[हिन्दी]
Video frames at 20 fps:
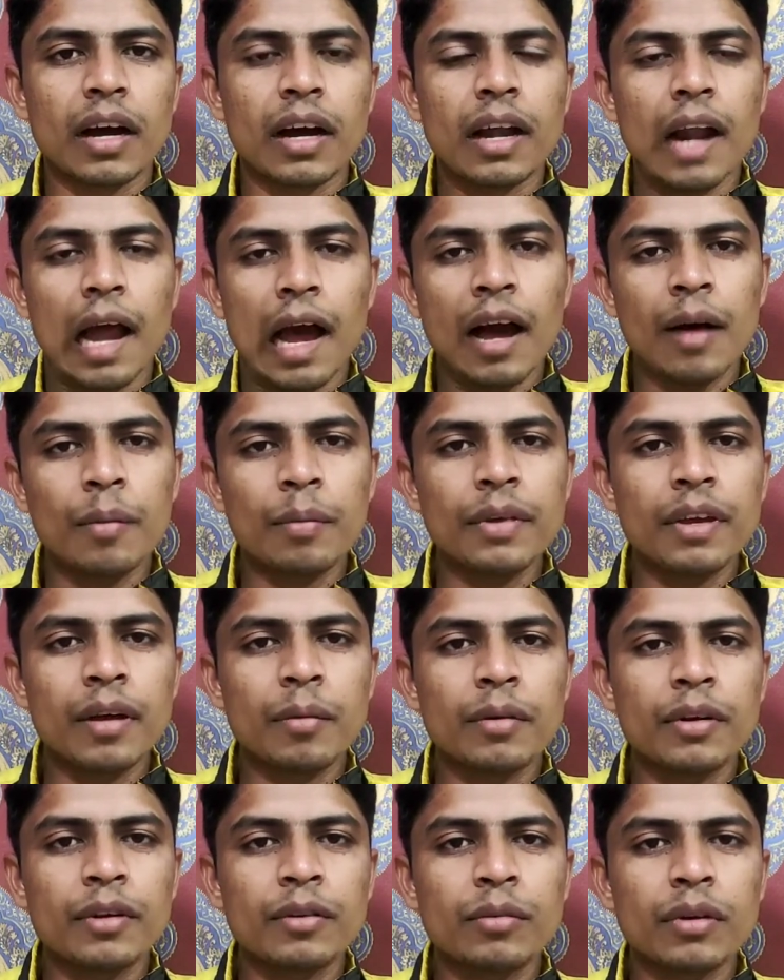अगर आप ही
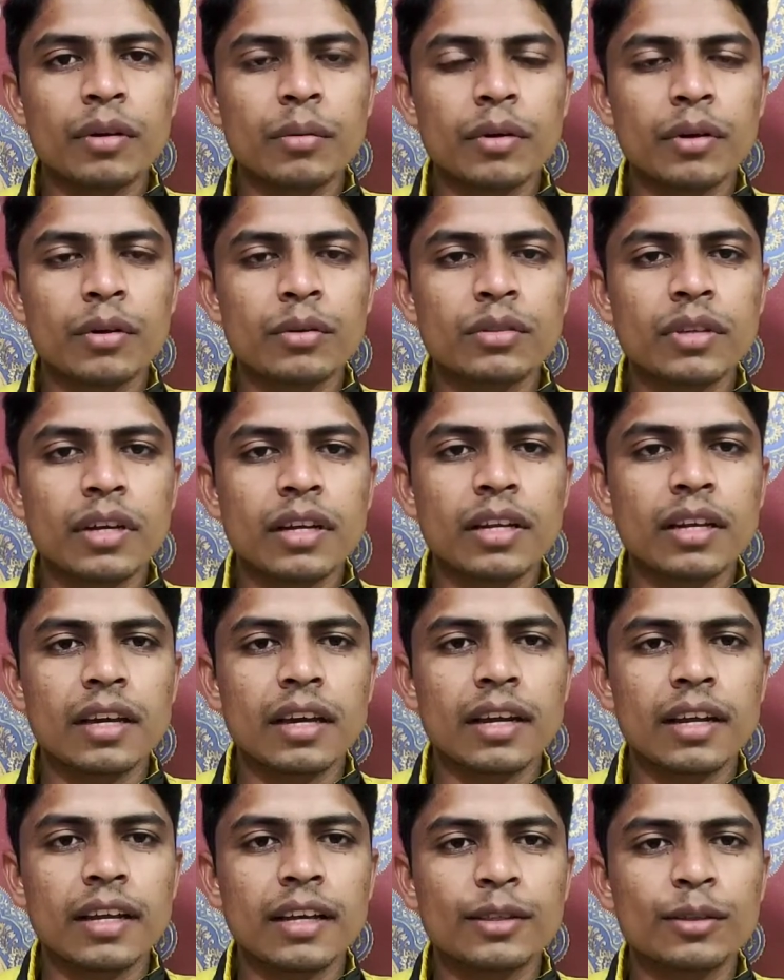अपने ऊपर भरोसा नहीं
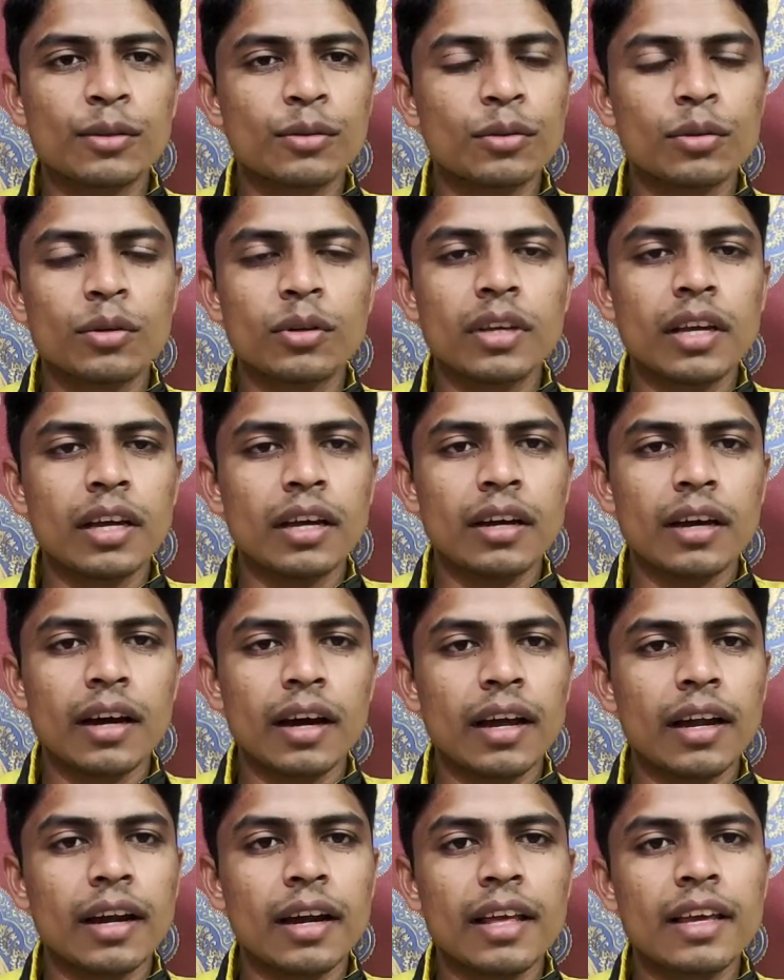करेंगे तो दुनिया
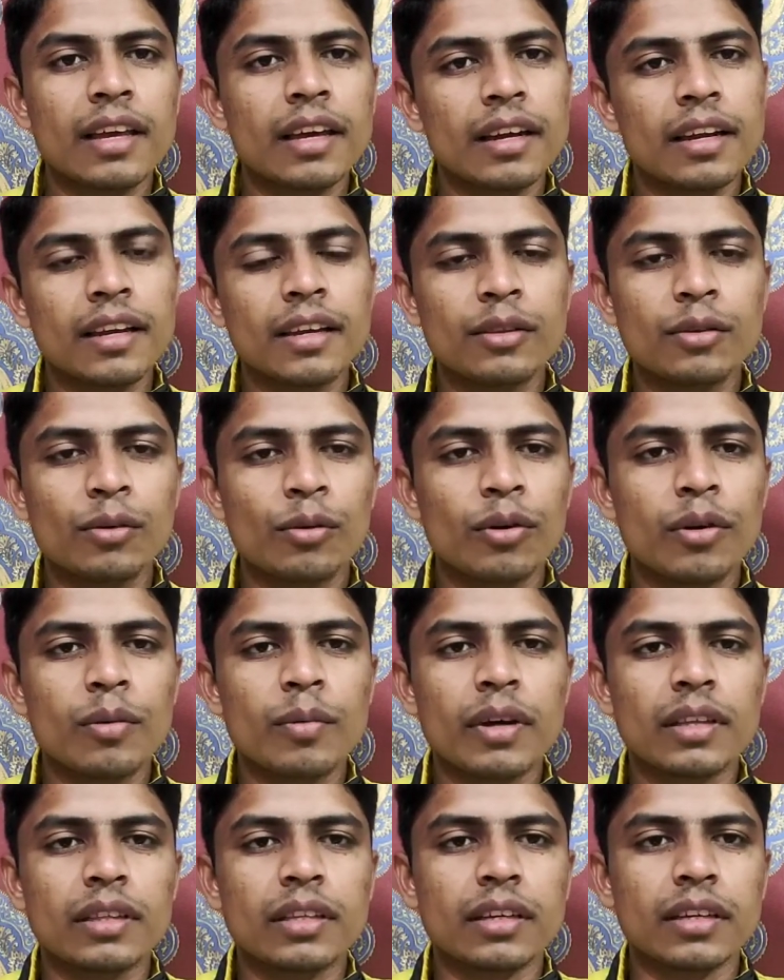अगर नहीं करेगी तो कोई
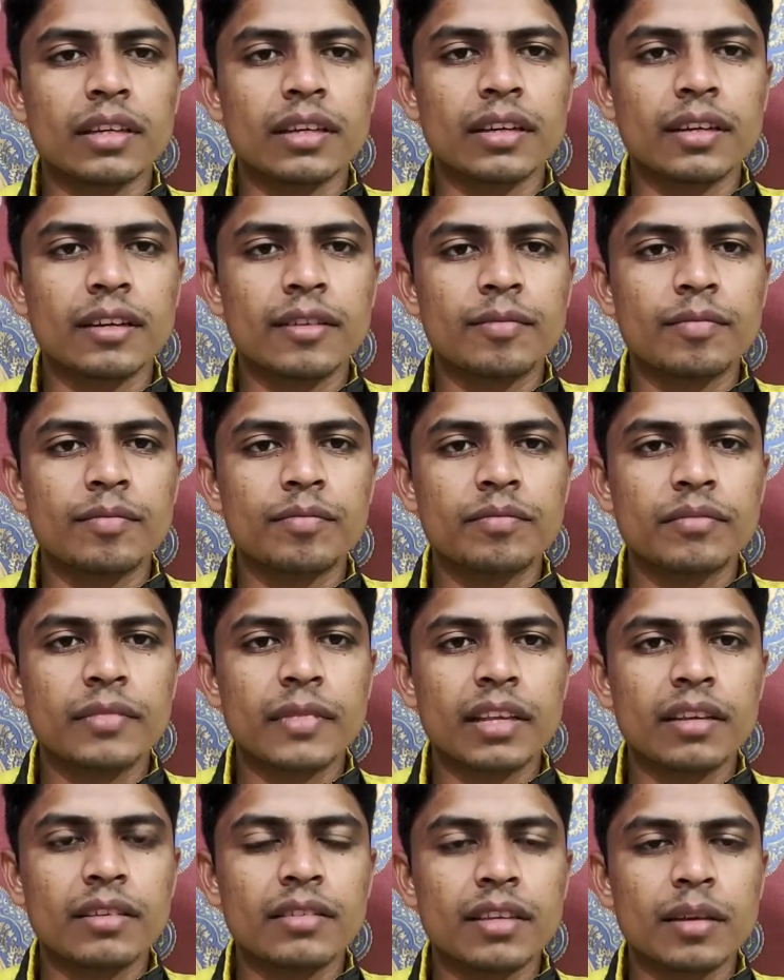बात नहीं
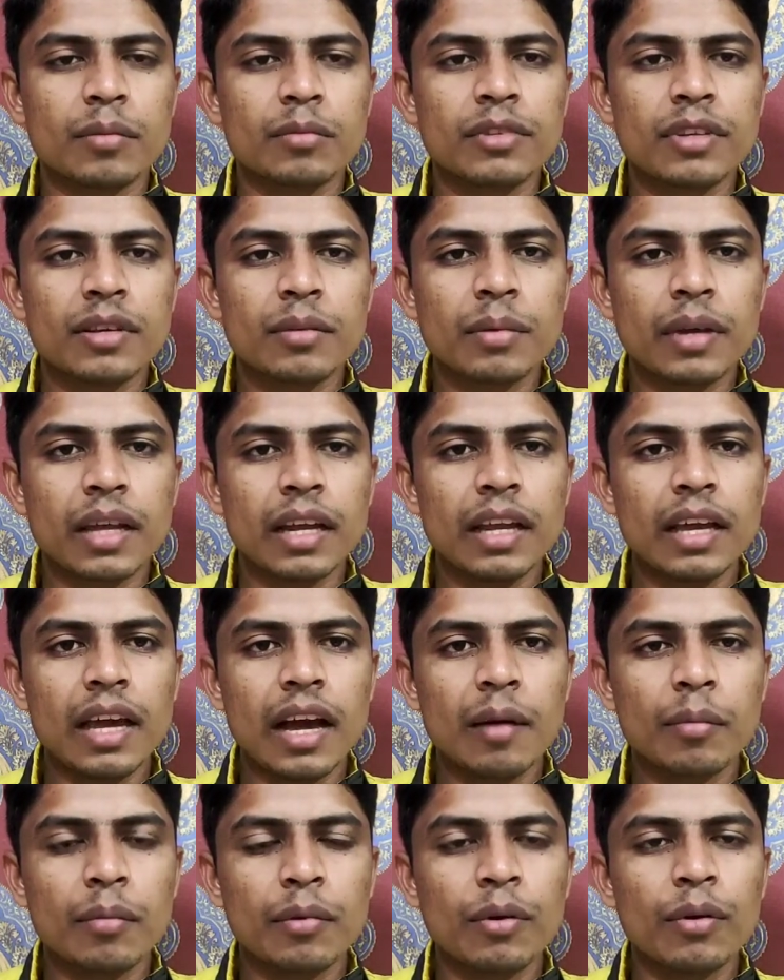सबसे पहले
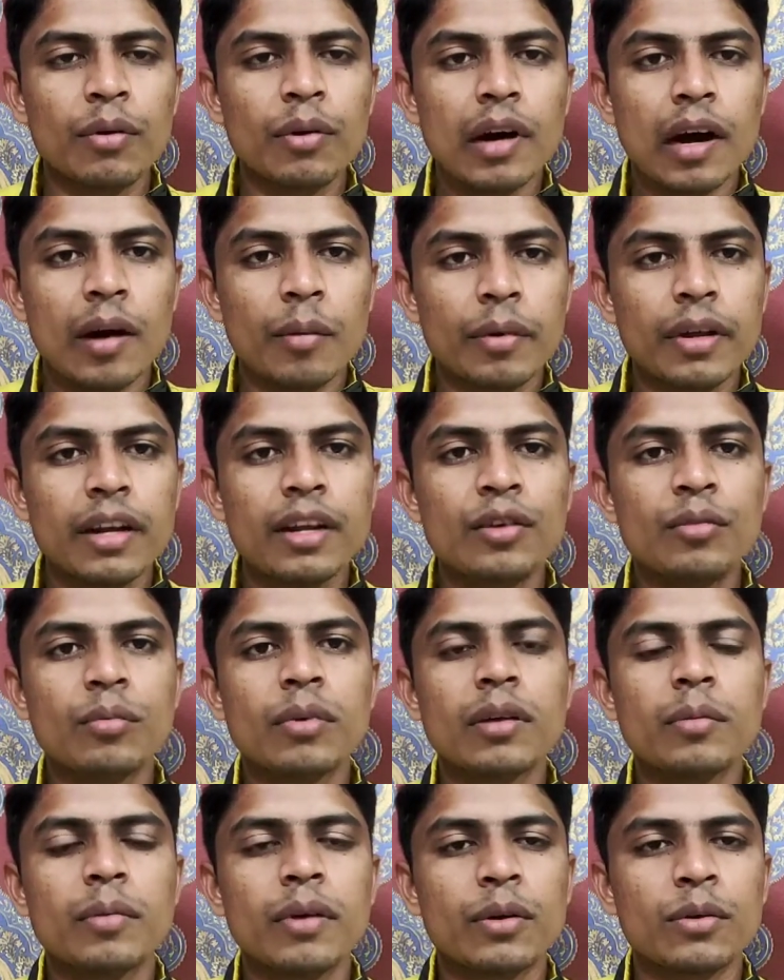आपको अपने
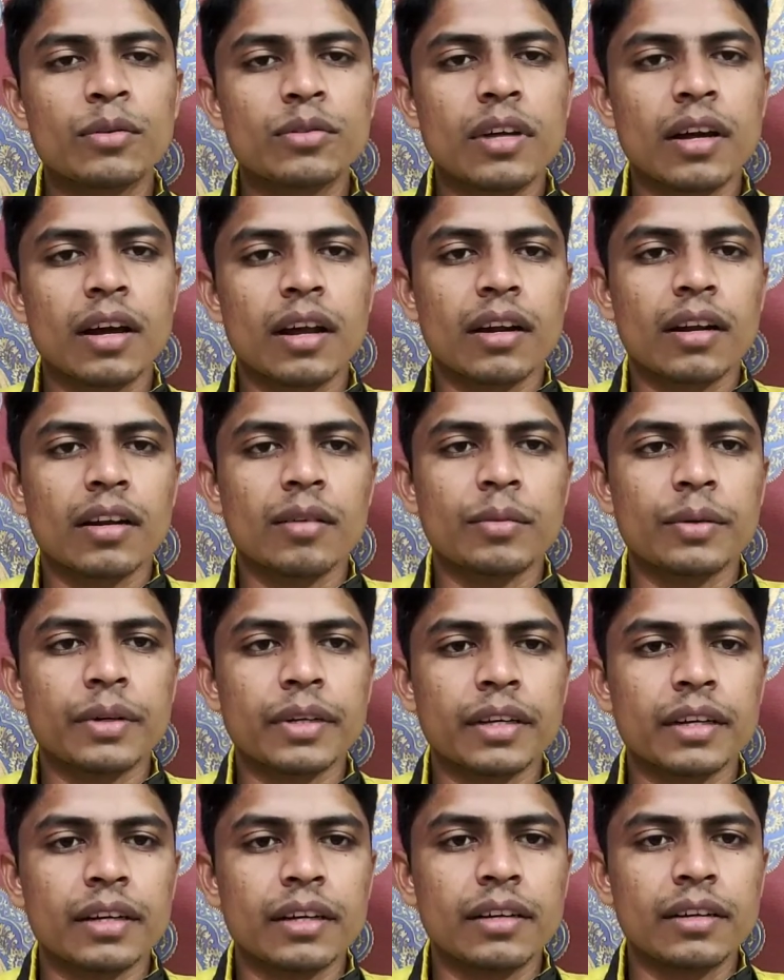ऊपर भरोसा करना
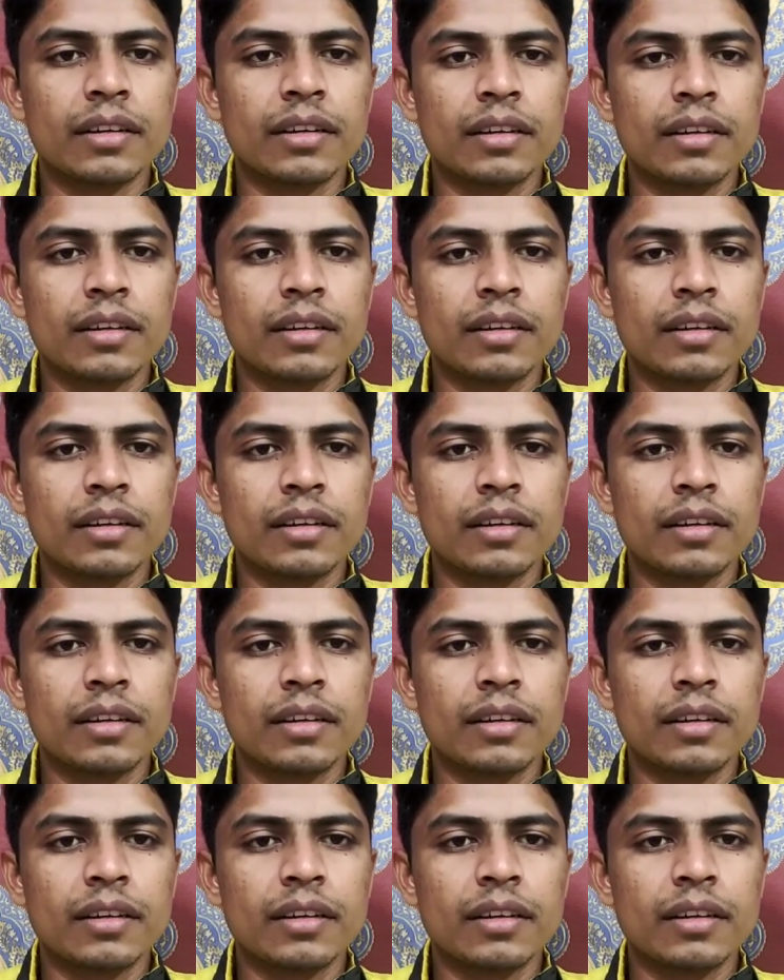पड़ेगा